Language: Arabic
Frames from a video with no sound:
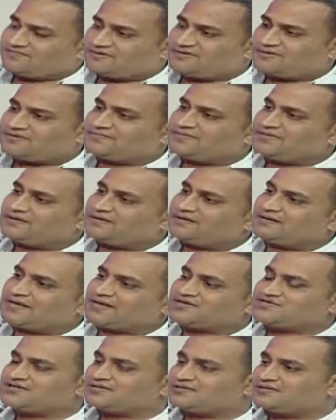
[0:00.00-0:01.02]
الربيع مم.
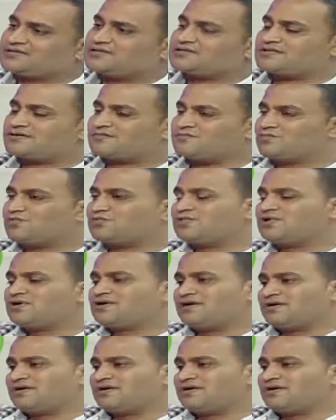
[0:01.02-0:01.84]
عشان كده سموه